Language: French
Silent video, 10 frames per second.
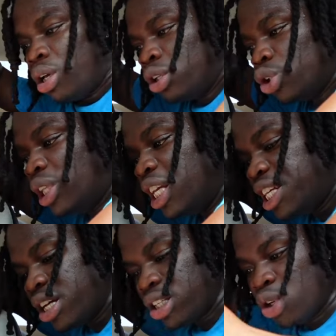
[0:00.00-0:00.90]
je
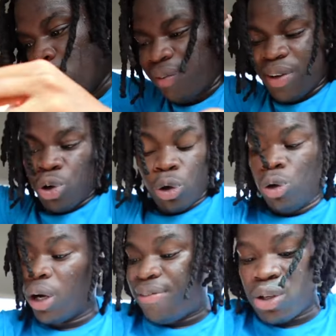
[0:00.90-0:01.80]
déchire, j'ai eu le, le,
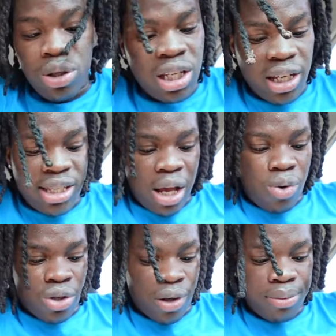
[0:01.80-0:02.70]
réflexe de déchirer ça,
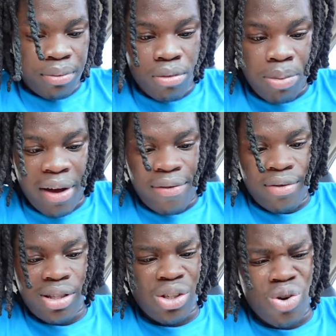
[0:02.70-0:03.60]
quoi, tu vois. Bon, bref,
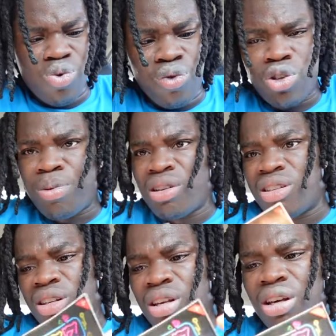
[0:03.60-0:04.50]
ça, c'est un nouveau, je pense.